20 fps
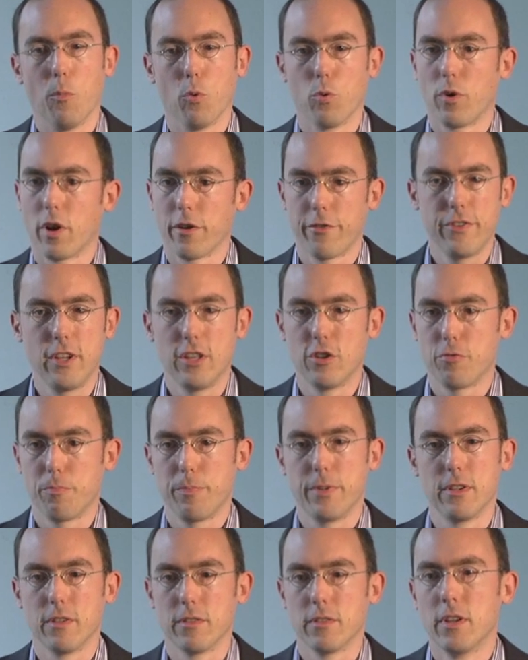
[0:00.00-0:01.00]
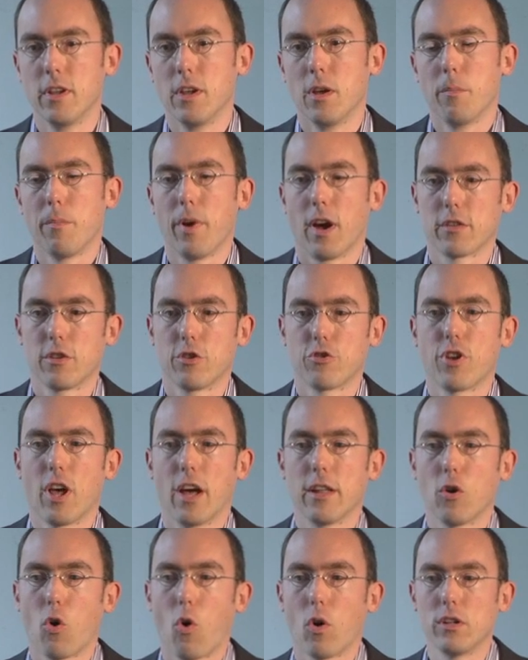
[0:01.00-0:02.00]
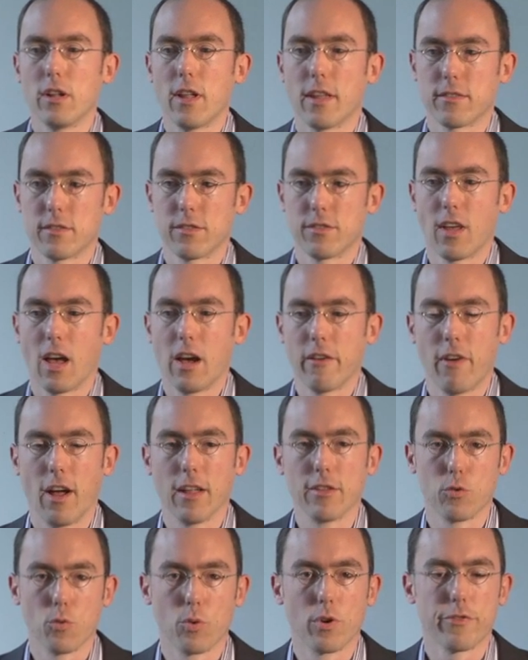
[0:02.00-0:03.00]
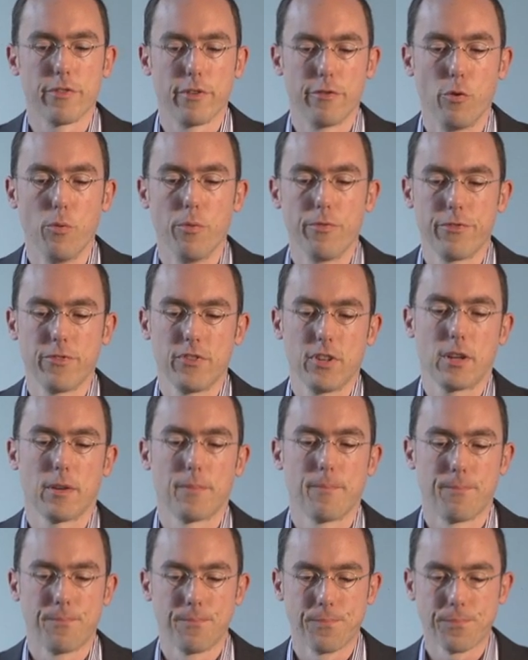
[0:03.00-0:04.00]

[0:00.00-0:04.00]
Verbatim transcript: Monographien spielen praktisch keine Rolle. Letztes Jahr waren es ungefähr 50.